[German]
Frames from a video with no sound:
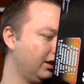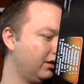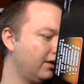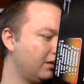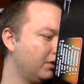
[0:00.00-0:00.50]

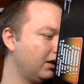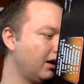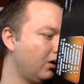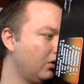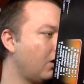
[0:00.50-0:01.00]
ich werde mich
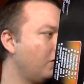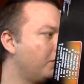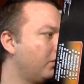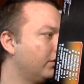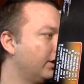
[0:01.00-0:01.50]
da auch
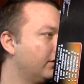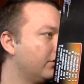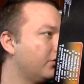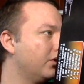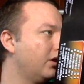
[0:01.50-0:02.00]

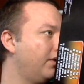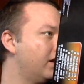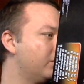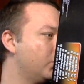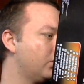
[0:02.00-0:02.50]
aufbautechnisch
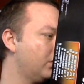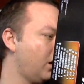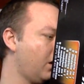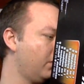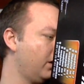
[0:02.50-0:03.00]
durchquälen müssen,
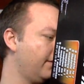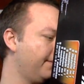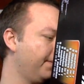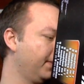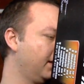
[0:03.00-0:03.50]

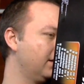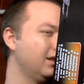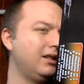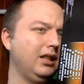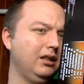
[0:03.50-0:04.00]
aber
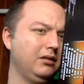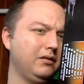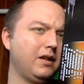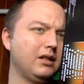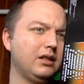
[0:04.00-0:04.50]
dieses Ding
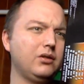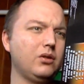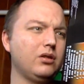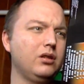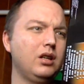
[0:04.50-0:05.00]
fand ich
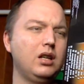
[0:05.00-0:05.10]
doch